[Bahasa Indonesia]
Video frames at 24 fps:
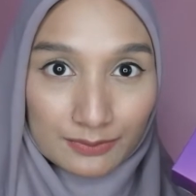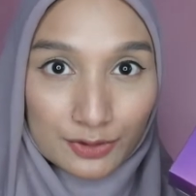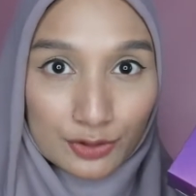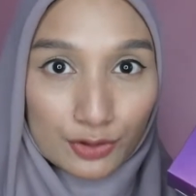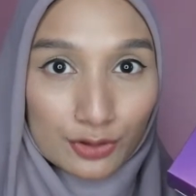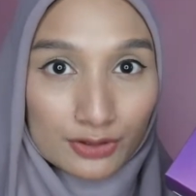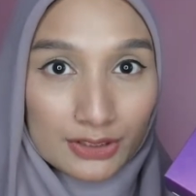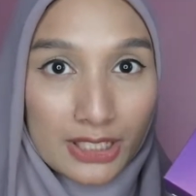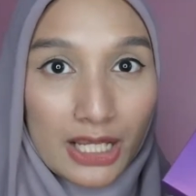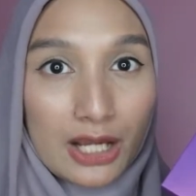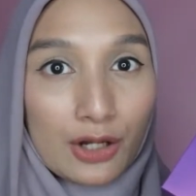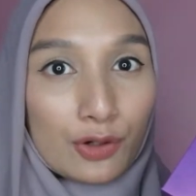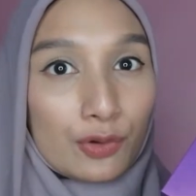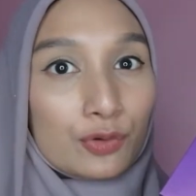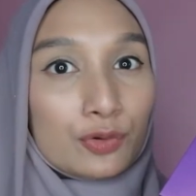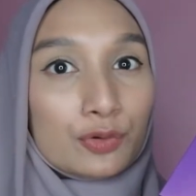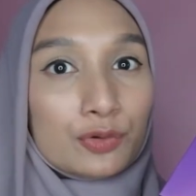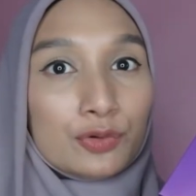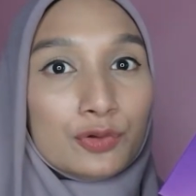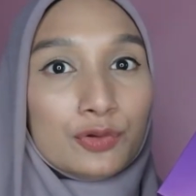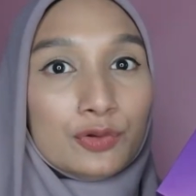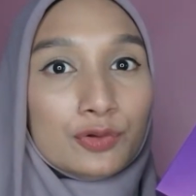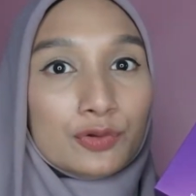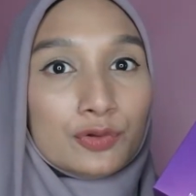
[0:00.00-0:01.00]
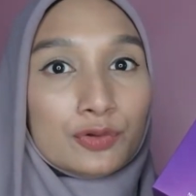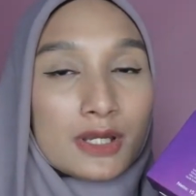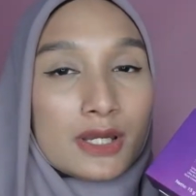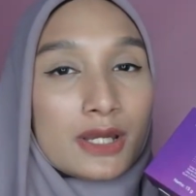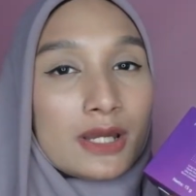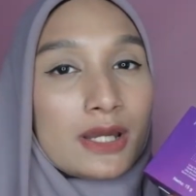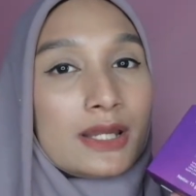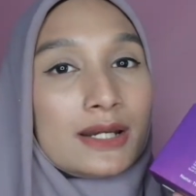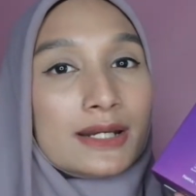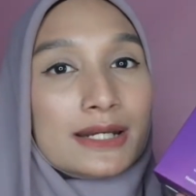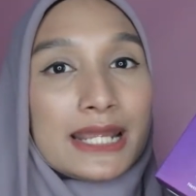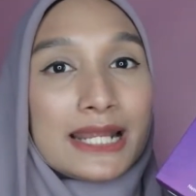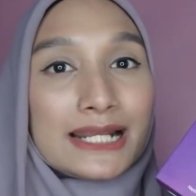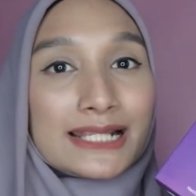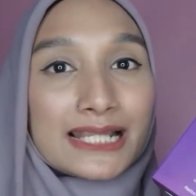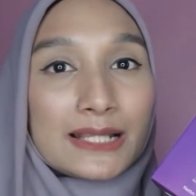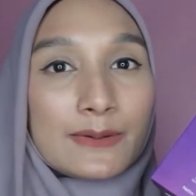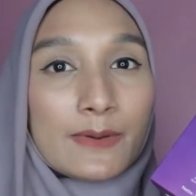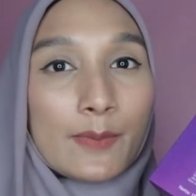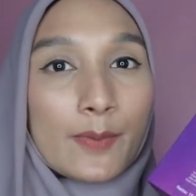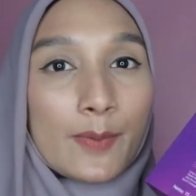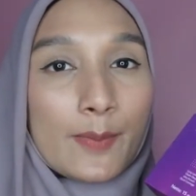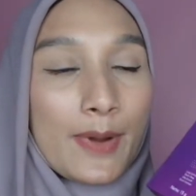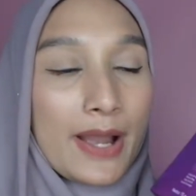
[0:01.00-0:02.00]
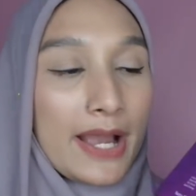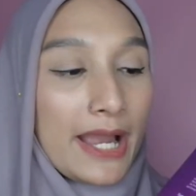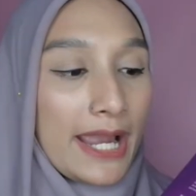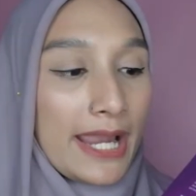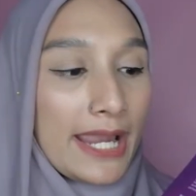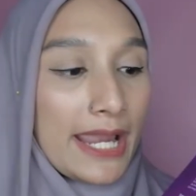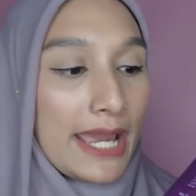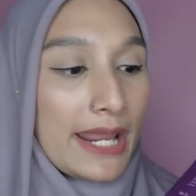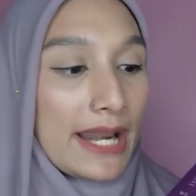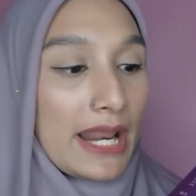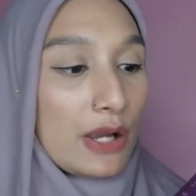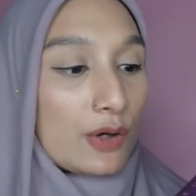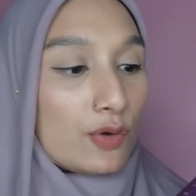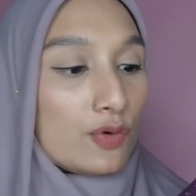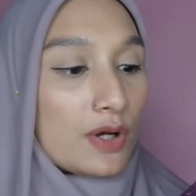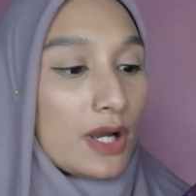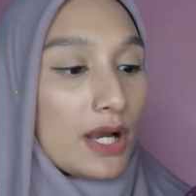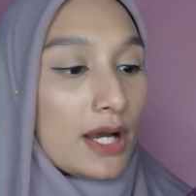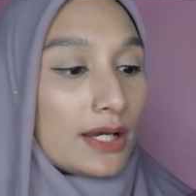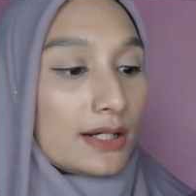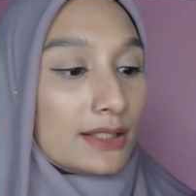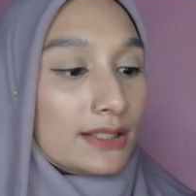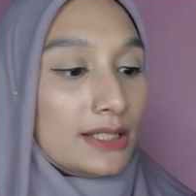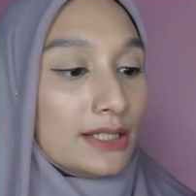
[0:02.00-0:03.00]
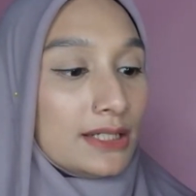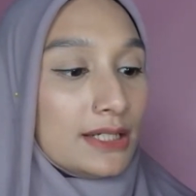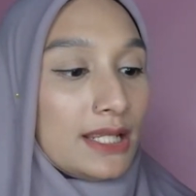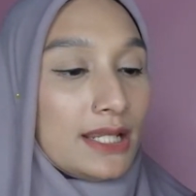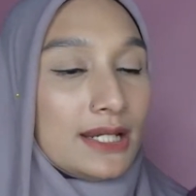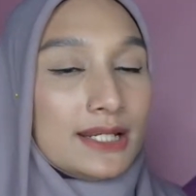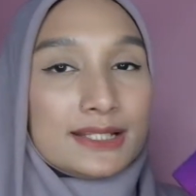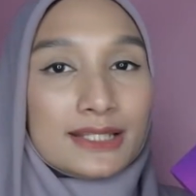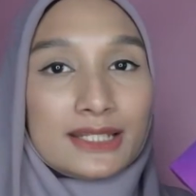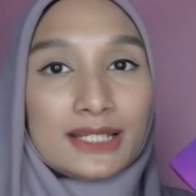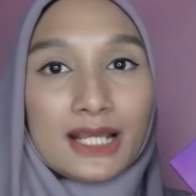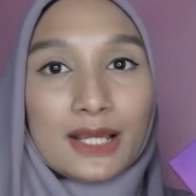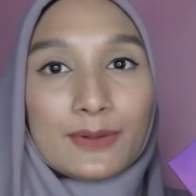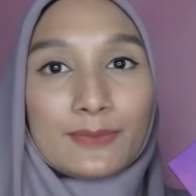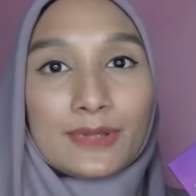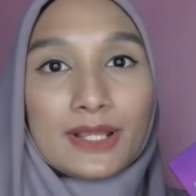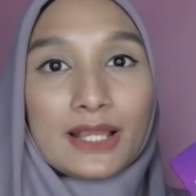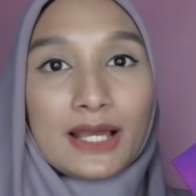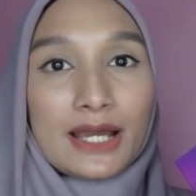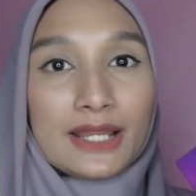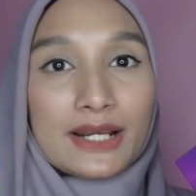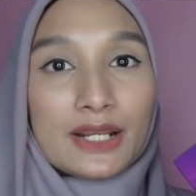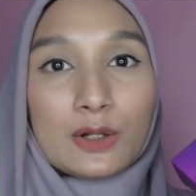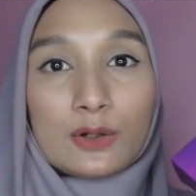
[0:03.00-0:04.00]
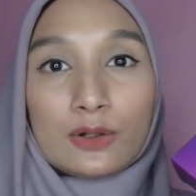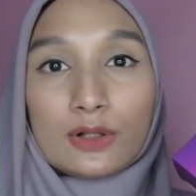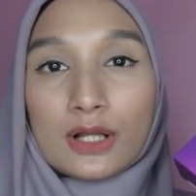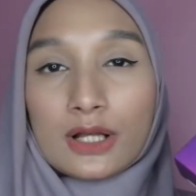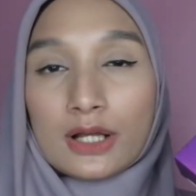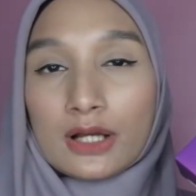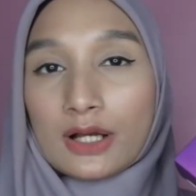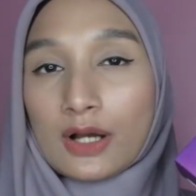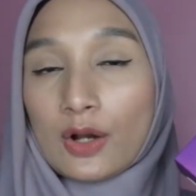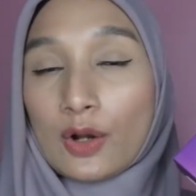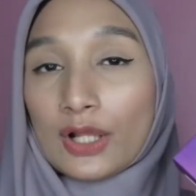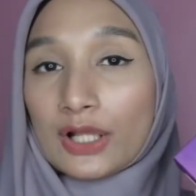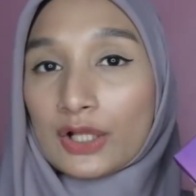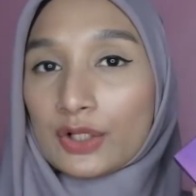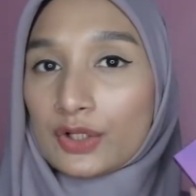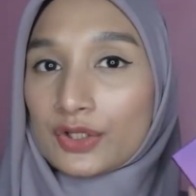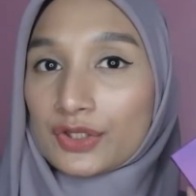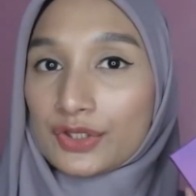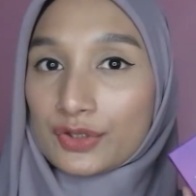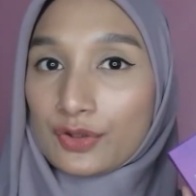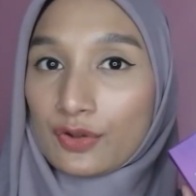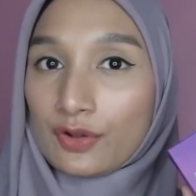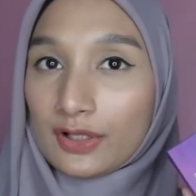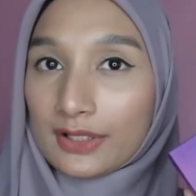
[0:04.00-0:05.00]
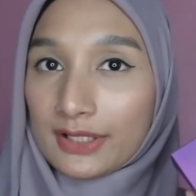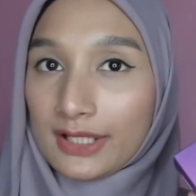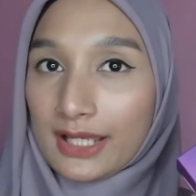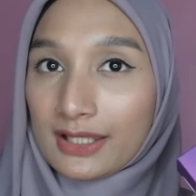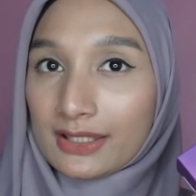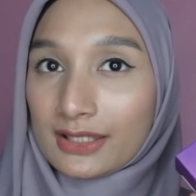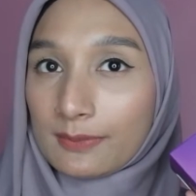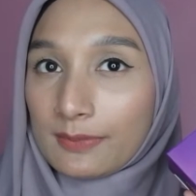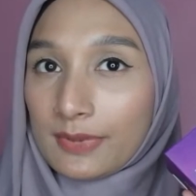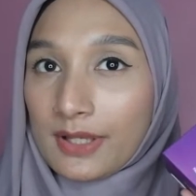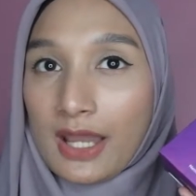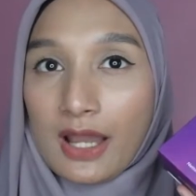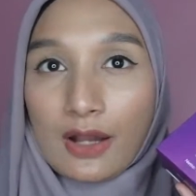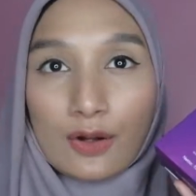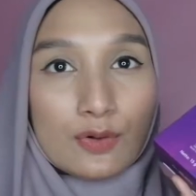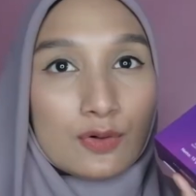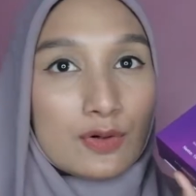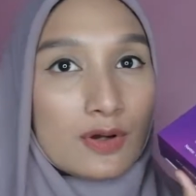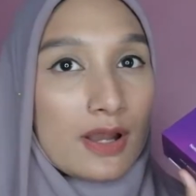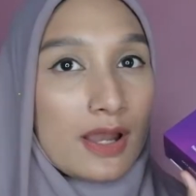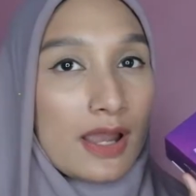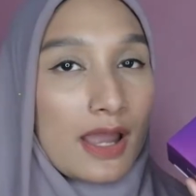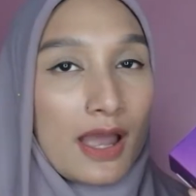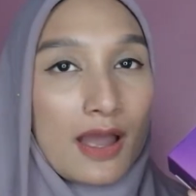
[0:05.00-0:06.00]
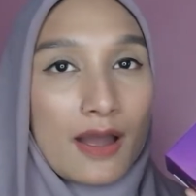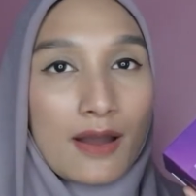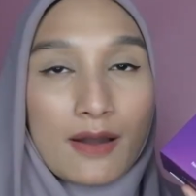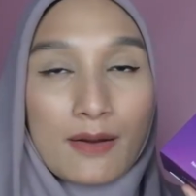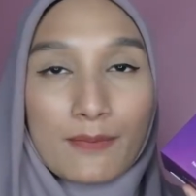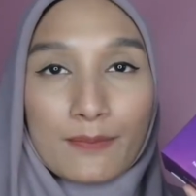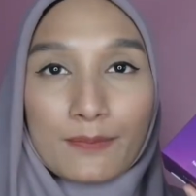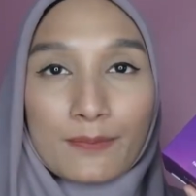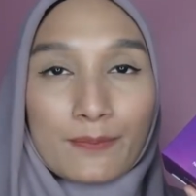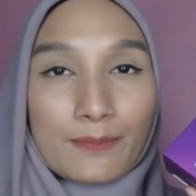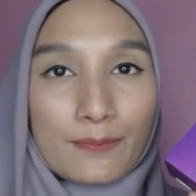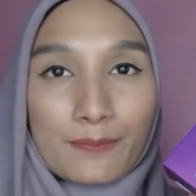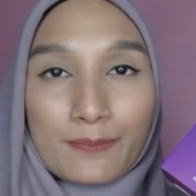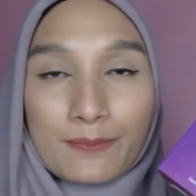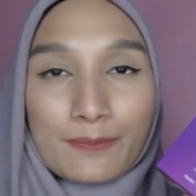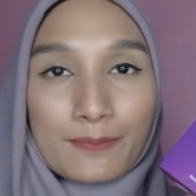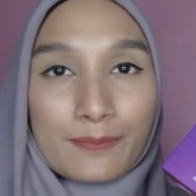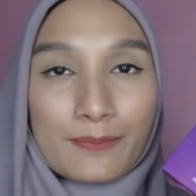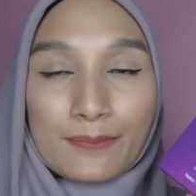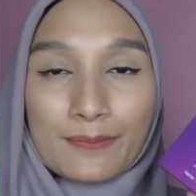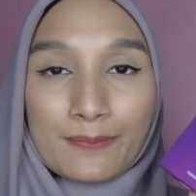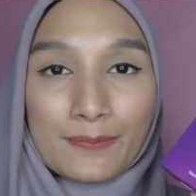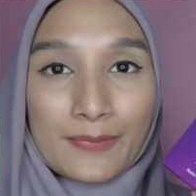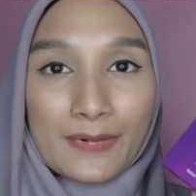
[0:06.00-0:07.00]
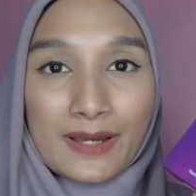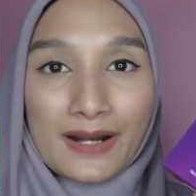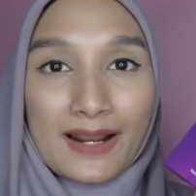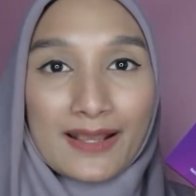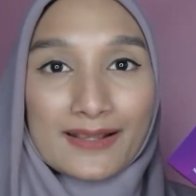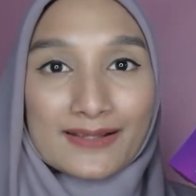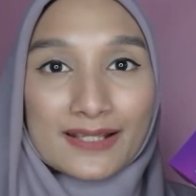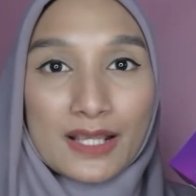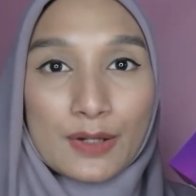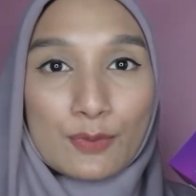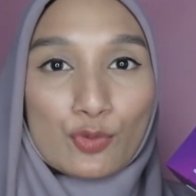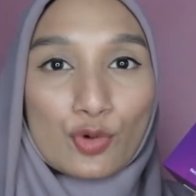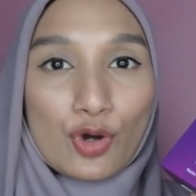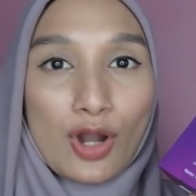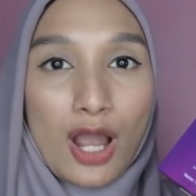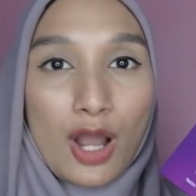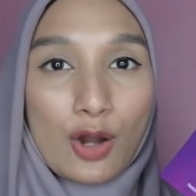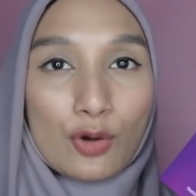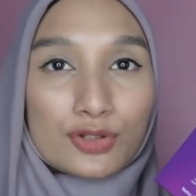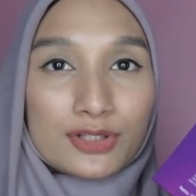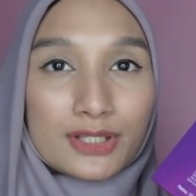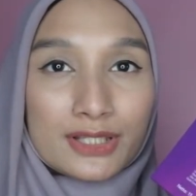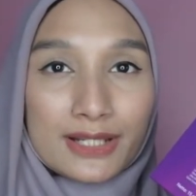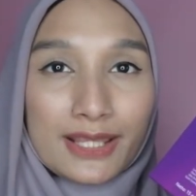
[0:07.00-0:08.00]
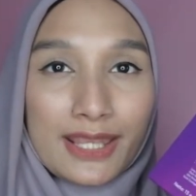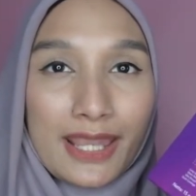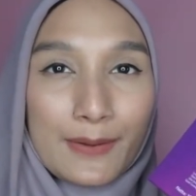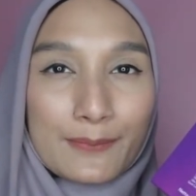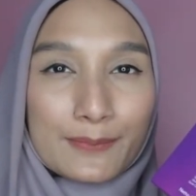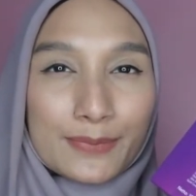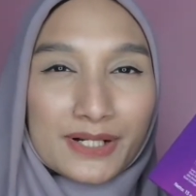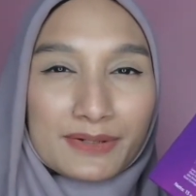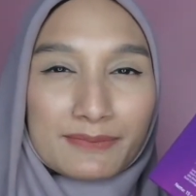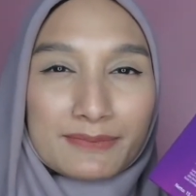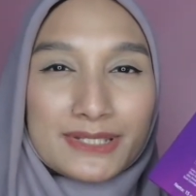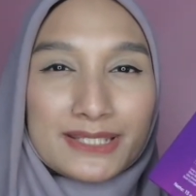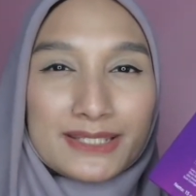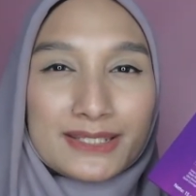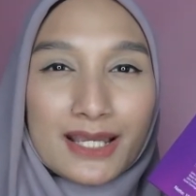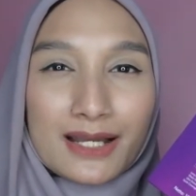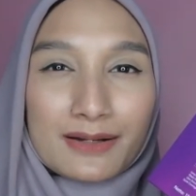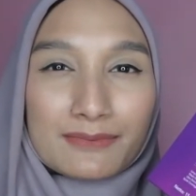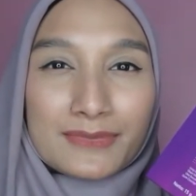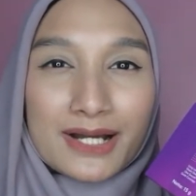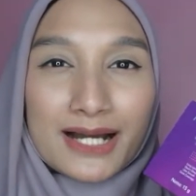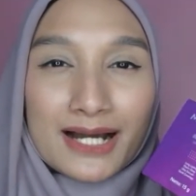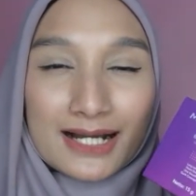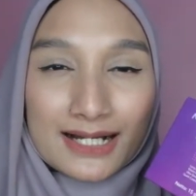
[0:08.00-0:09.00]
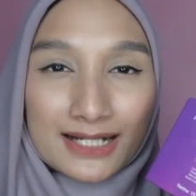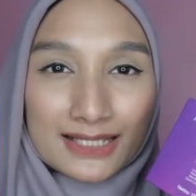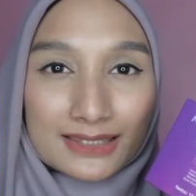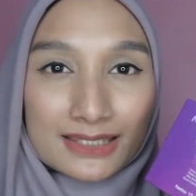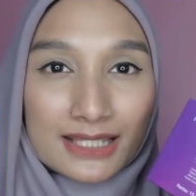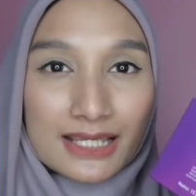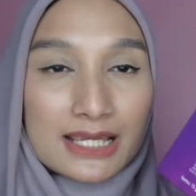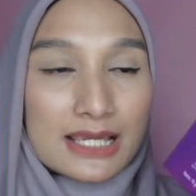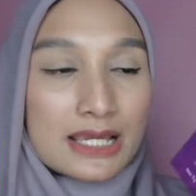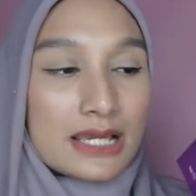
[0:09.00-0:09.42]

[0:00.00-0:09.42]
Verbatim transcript: menurut aku dan selama pemakaian aku nggak ngerti dia di sini nggak bilang ada uh, oil controlnya tapi aku nggak ngerasa muka aku jadi kayak berminyak banget